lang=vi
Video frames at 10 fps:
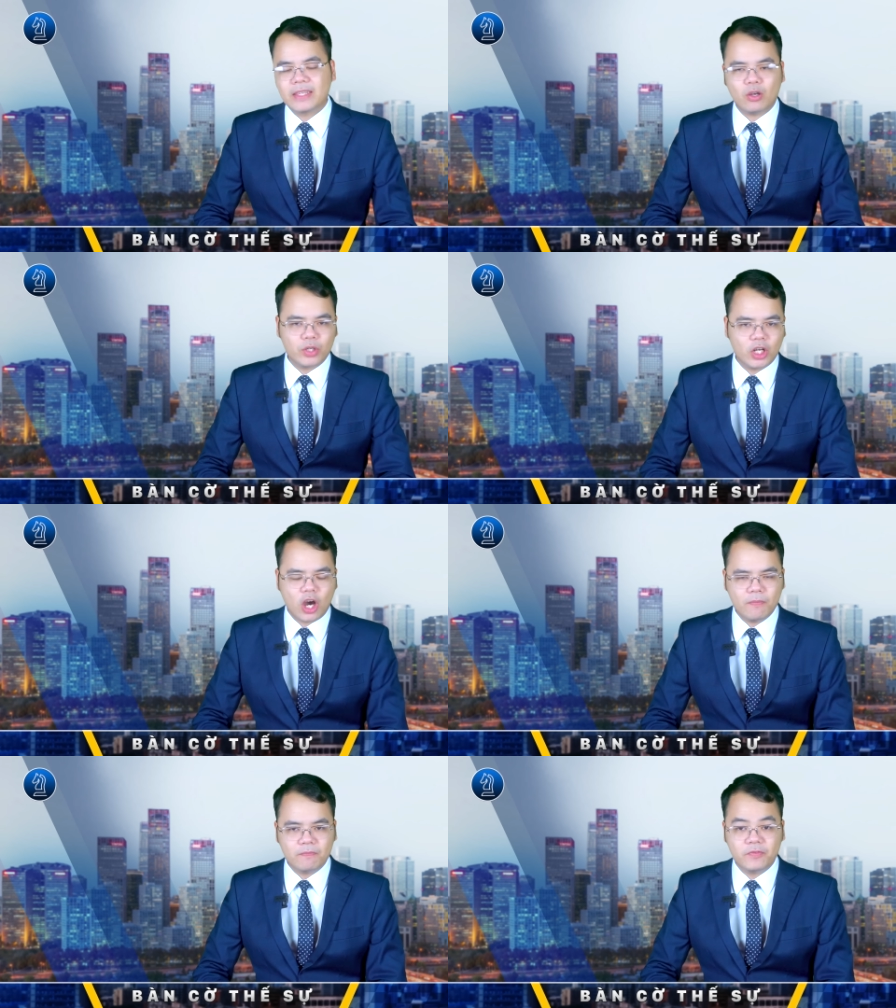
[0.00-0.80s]
Trong khi
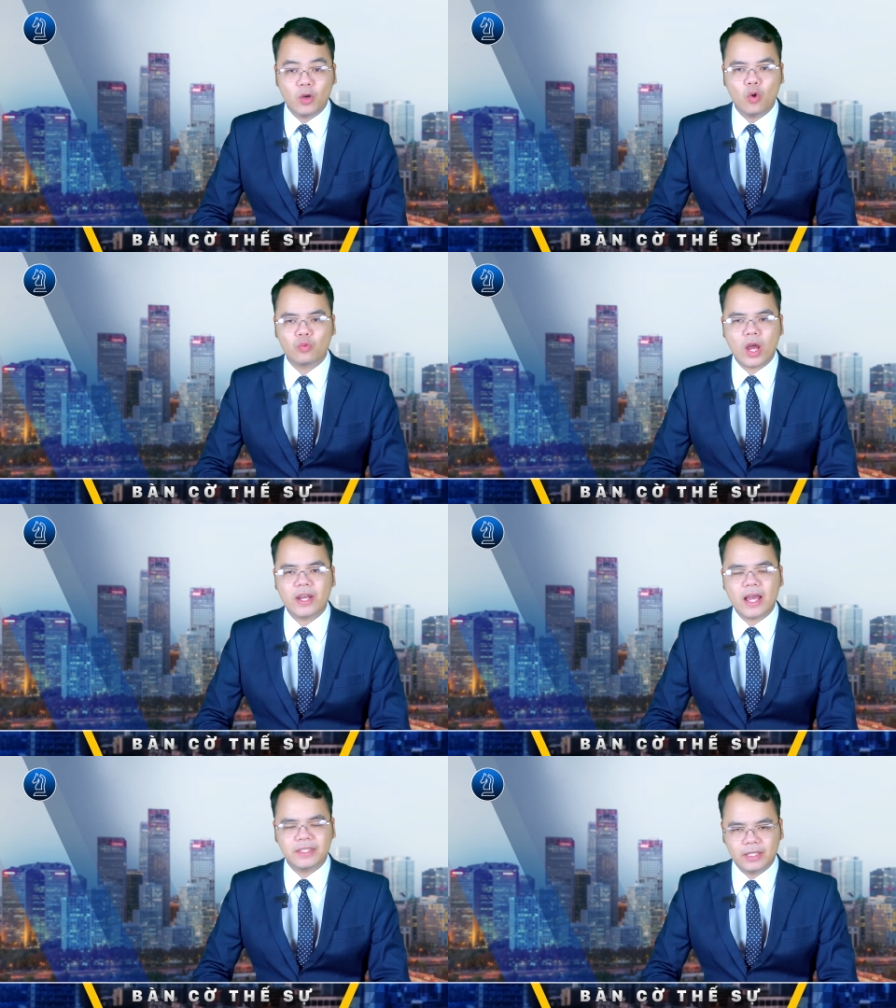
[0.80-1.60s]
đó, phía
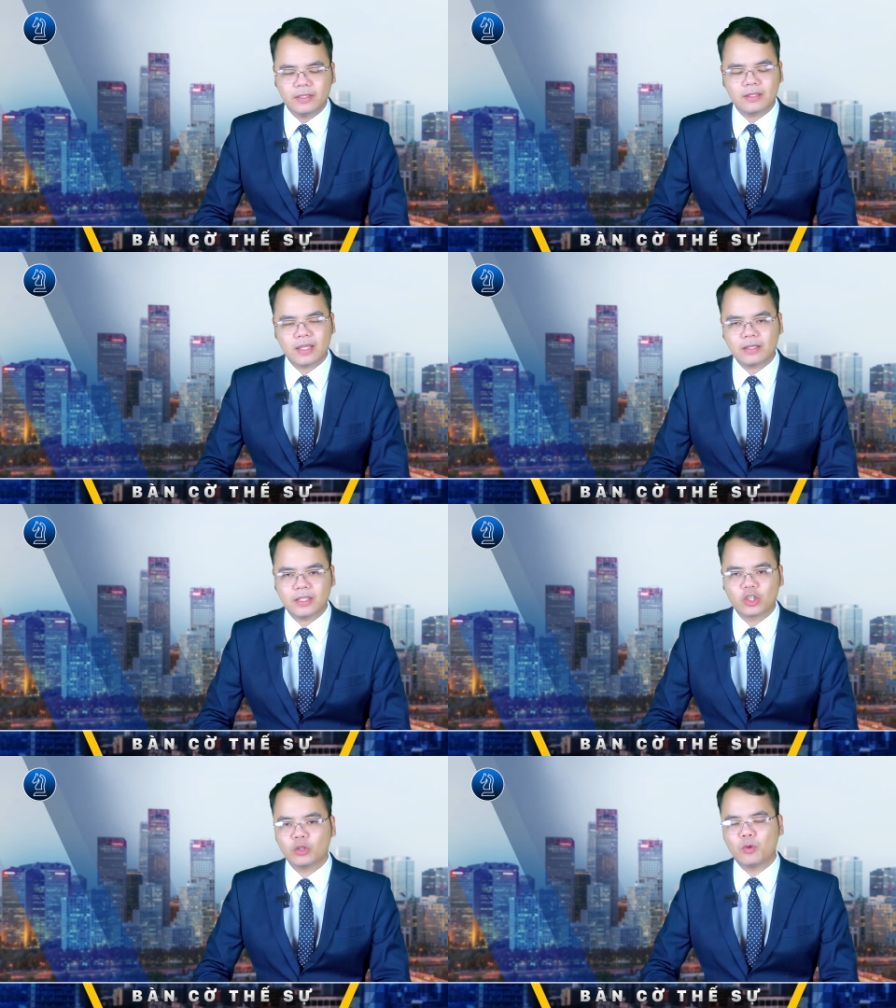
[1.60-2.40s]
Ukraine chính thức xác
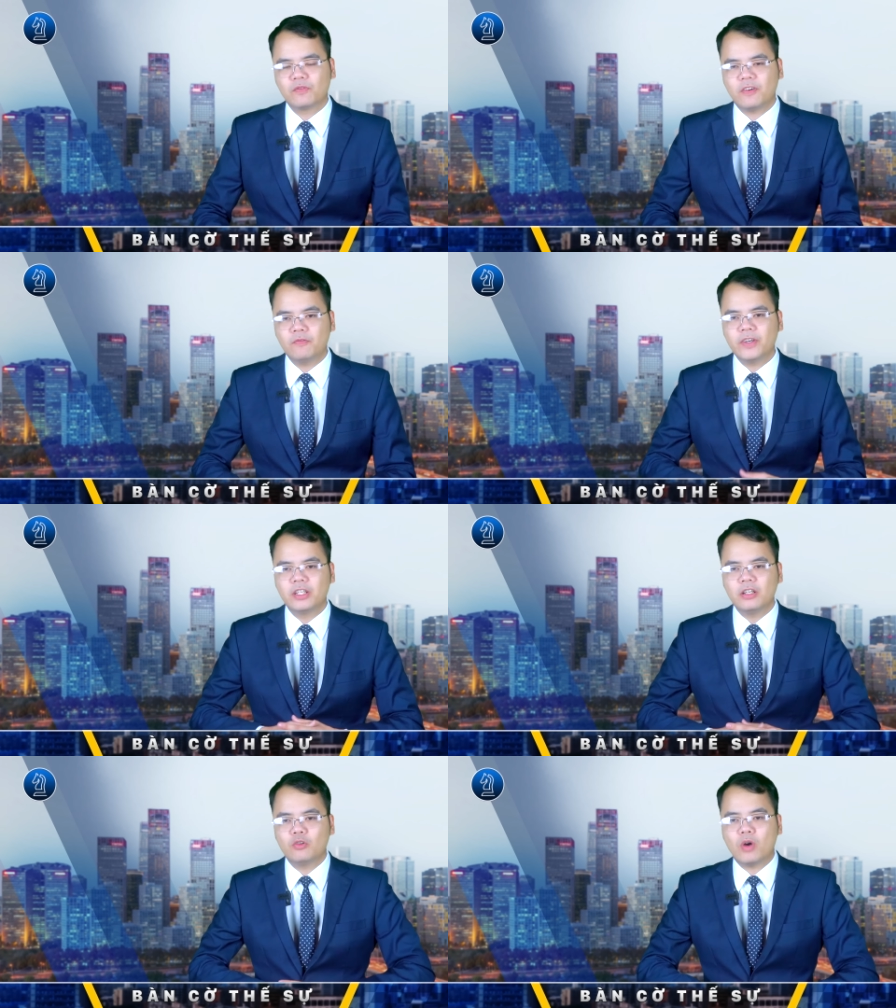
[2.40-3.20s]
nhận có một phóng
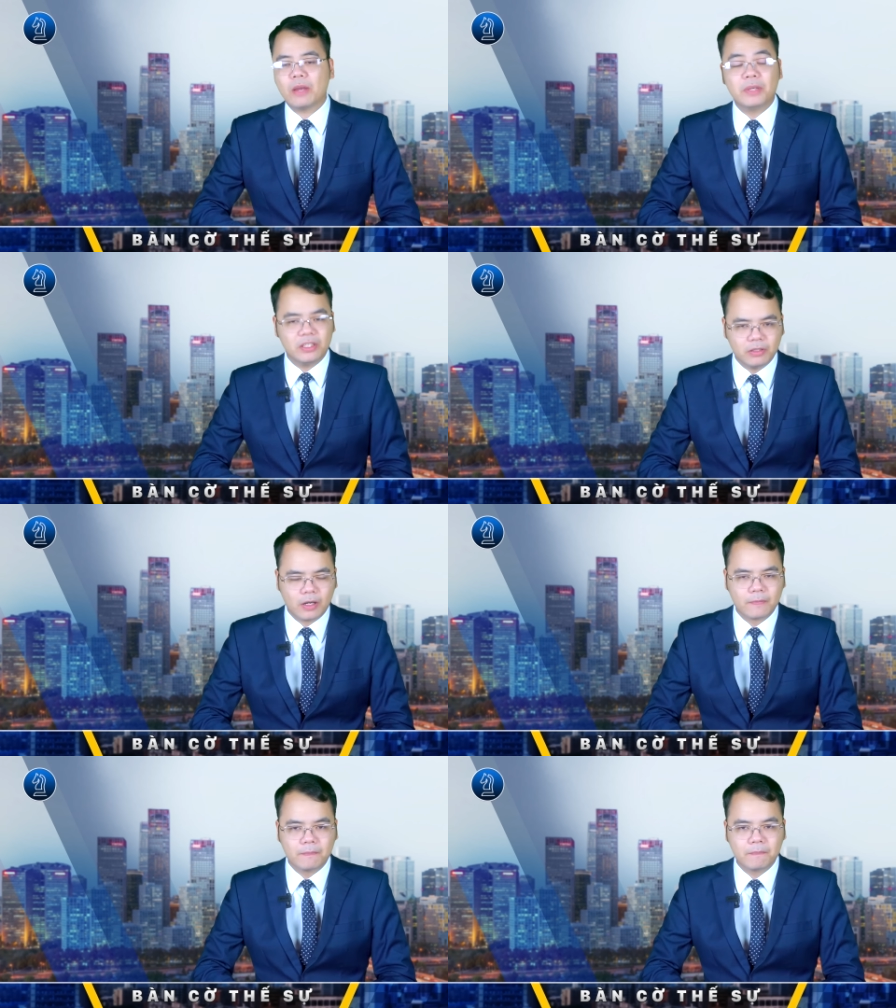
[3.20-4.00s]
viên nước ngoài bị thương.